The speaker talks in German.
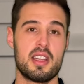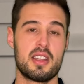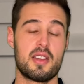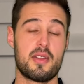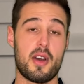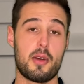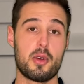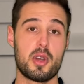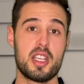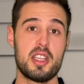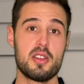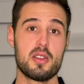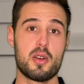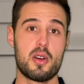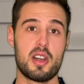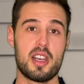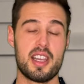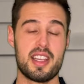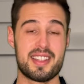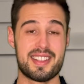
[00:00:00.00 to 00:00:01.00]
Die
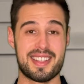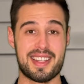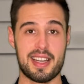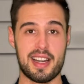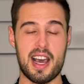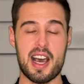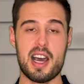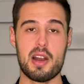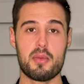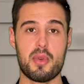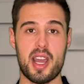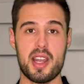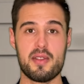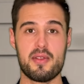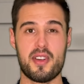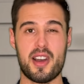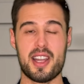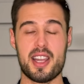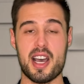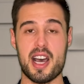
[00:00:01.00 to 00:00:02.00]
Favoritenrolle ist klar,
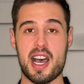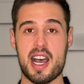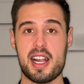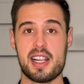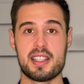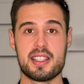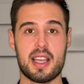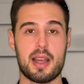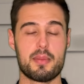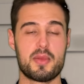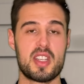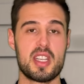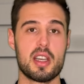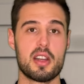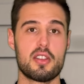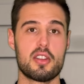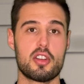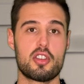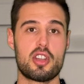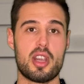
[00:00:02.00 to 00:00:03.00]
Rheinfire als
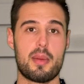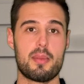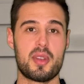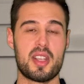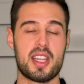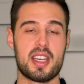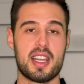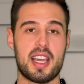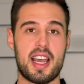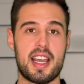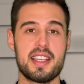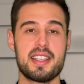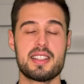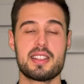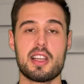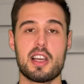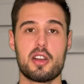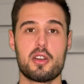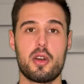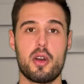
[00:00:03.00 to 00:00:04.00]
amtierender Champion reist
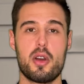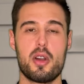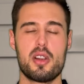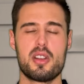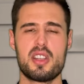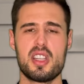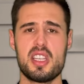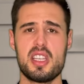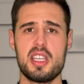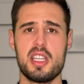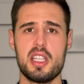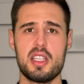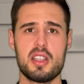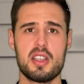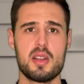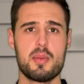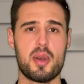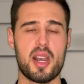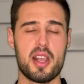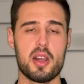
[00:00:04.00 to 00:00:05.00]
nach Köln, die nicht
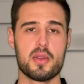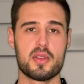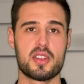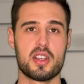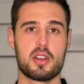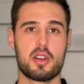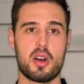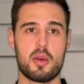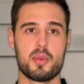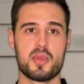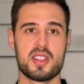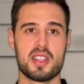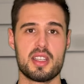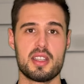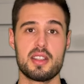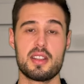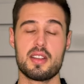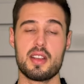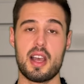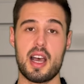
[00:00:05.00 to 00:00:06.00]
in die Playoffs gekommen
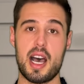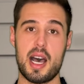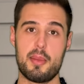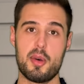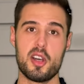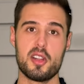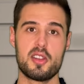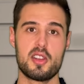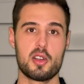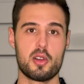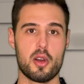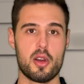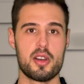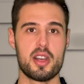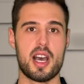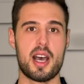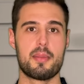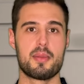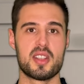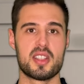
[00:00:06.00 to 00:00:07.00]
sind, aber die
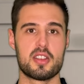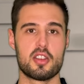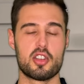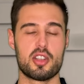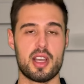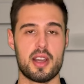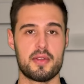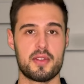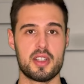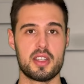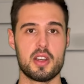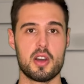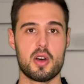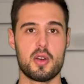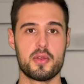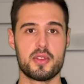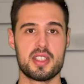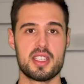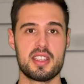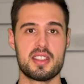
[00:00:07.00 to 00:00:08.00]
Kölner haben es geschafft, in der
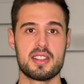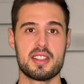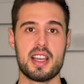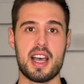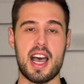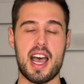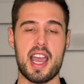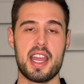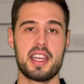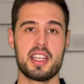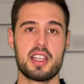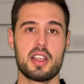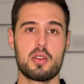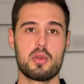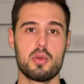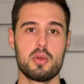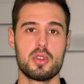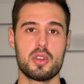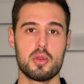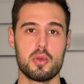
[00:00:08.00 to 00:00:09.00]
Offseason einige
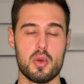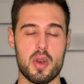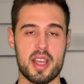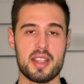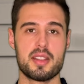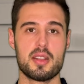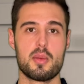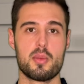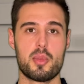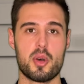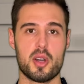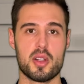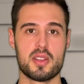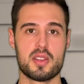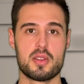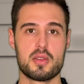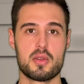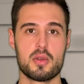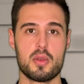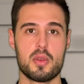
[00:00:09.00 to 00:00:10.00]
gute
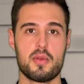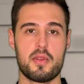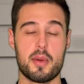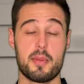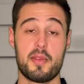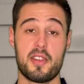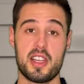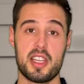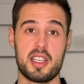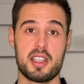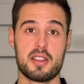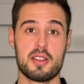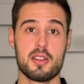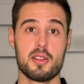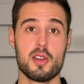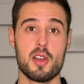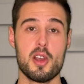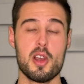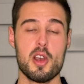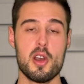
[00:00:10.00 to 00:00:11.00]
US-Imports zu
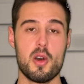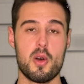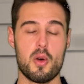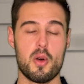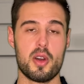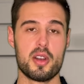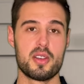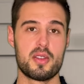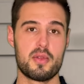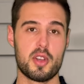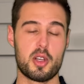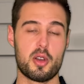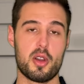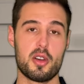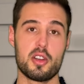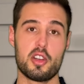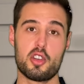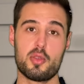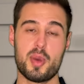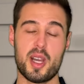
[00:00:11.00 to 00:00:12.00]
verpflichten und wir
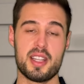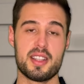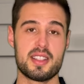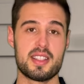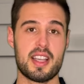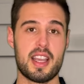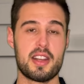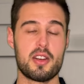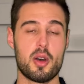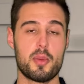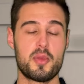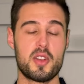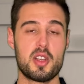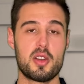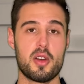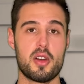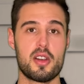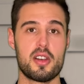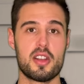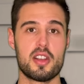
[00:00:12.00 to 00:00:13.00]
können gespannt sein, ob die
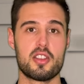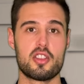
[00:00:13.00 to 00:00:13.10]
Kölner